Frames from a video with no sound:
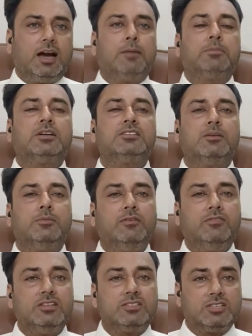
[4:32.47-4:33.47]
आपका समय
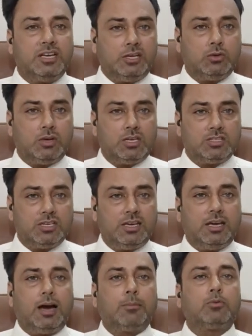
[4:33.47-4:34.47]
वेस्ट नहीं होना चाहिए
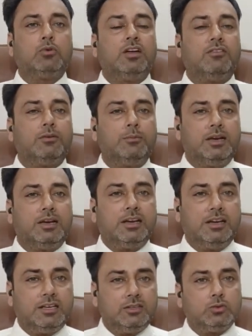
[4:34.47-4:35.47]
आपको डेफरमेंट
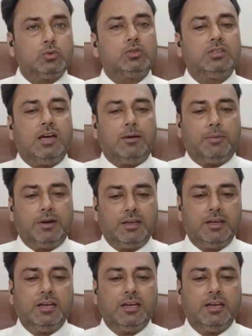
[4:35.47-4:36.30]
लेने की जरूरत ना पड़े